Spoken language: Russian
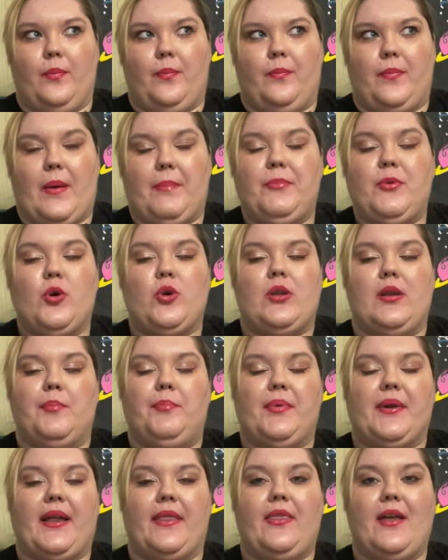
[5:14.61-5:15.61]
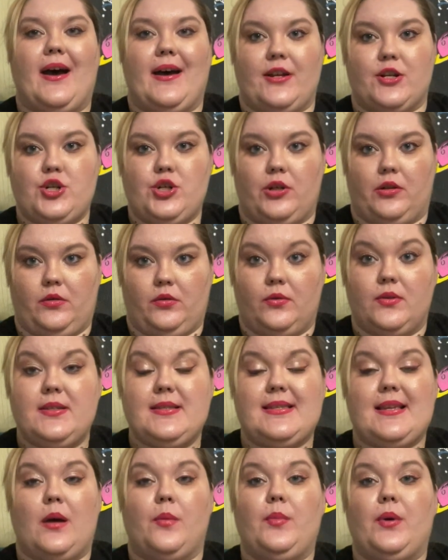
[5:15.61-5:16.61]
поперли продажи, но и
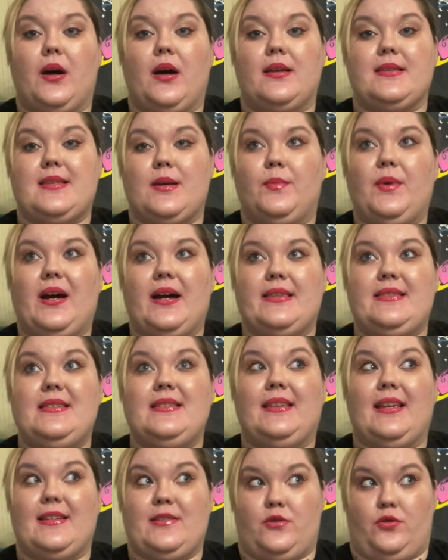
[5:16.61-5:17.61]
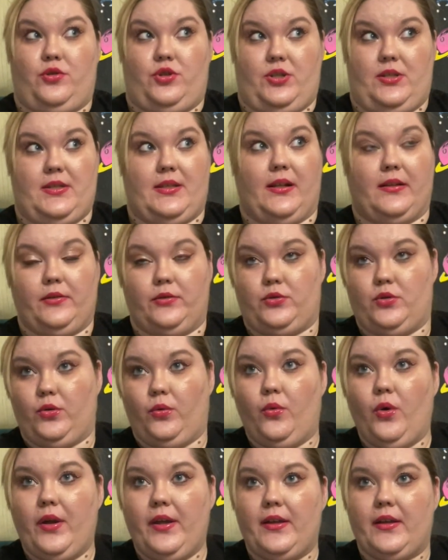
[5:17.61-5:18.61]
сам, сама 1С уже стала
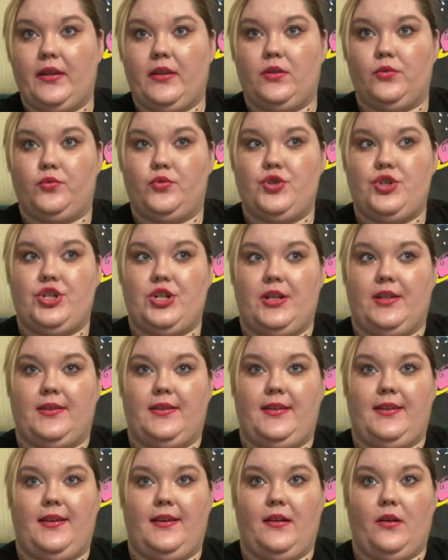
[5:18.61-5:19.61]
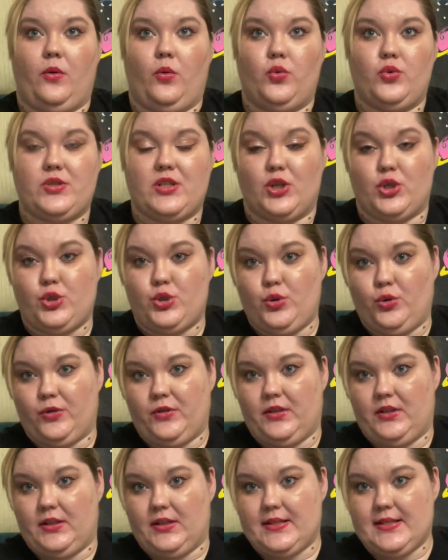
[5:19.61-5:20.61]
другой, это уже не
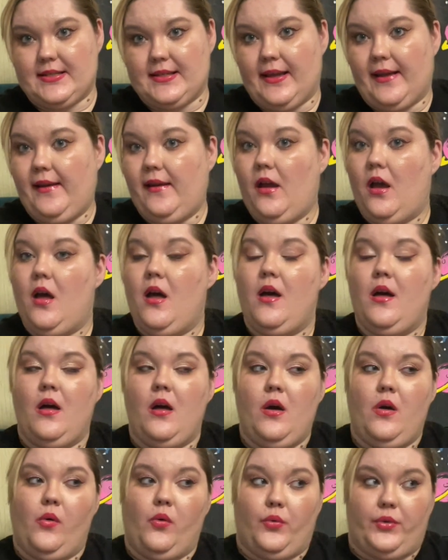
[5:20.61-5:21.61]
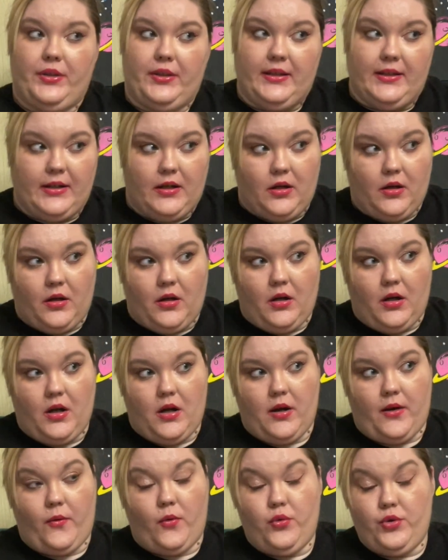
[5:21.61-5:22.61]
усложненный Excel, у них
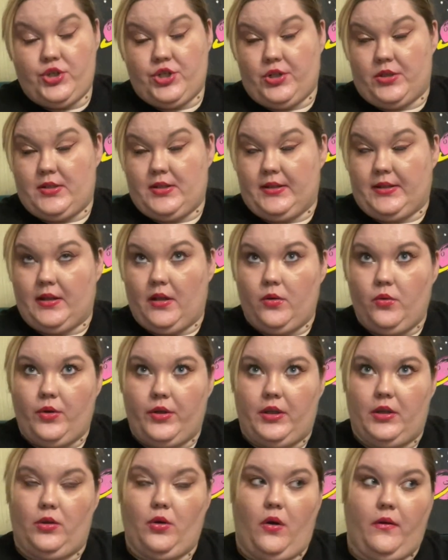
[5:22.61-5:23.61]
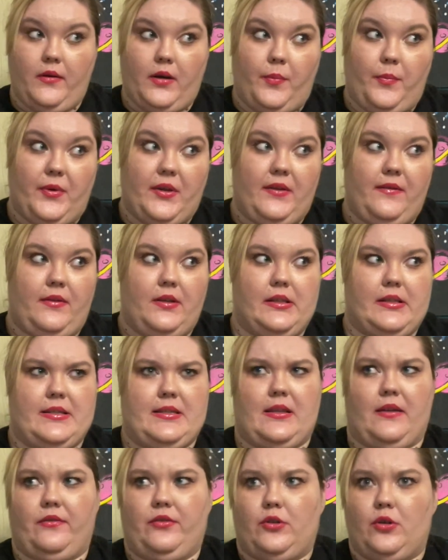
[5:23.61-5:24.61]
э, куча технологий новых появилась,
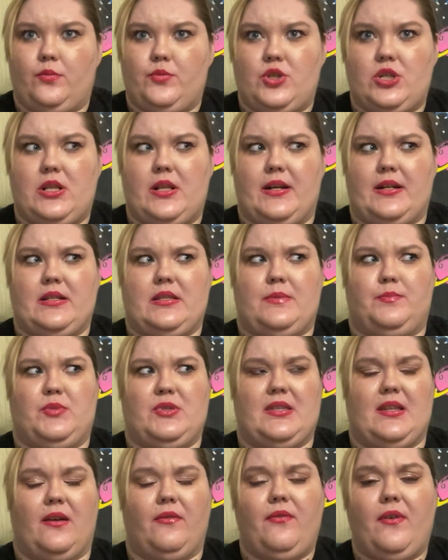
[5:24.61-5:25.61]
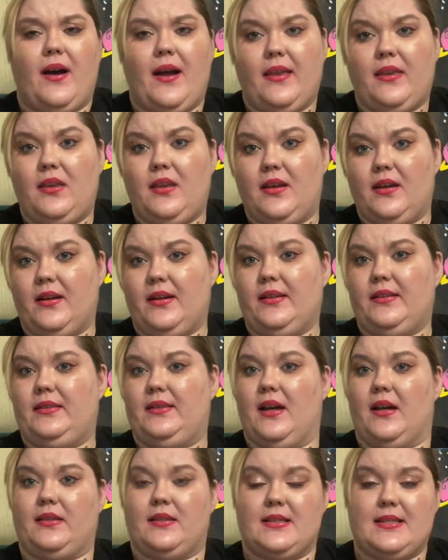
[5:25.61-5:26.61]
там в том числе распознавание,
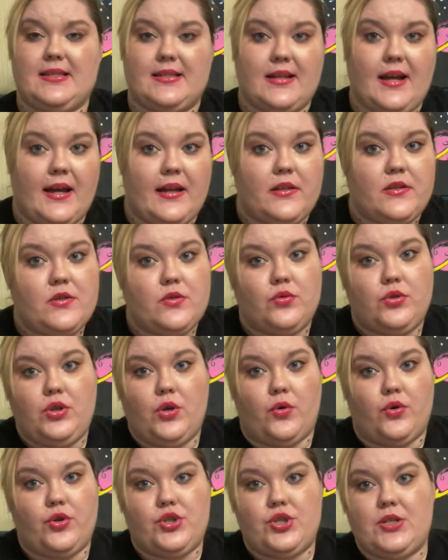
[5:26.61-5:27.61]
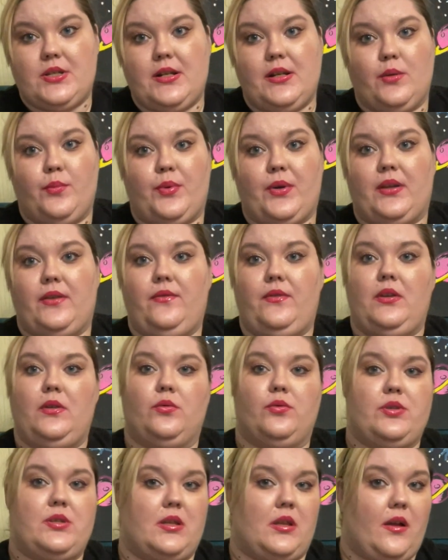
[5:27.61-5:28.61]
дата сайенс у них очень сильно
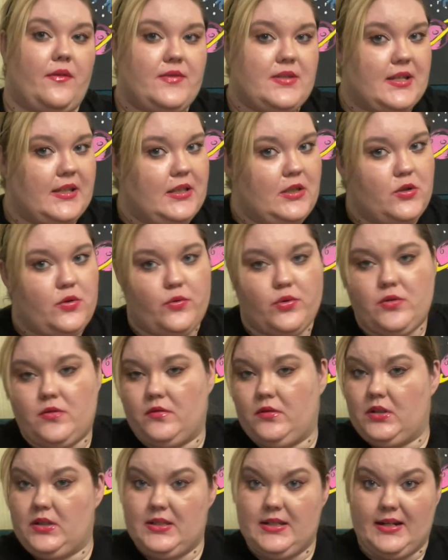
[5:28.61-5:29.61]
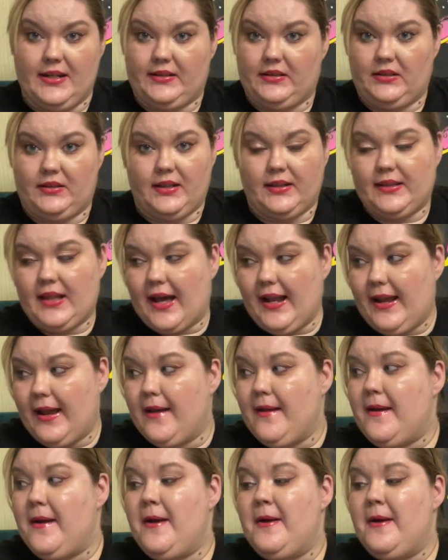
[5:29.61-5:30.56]
продвинулся, там всякие искусственные интеллекты и так далее.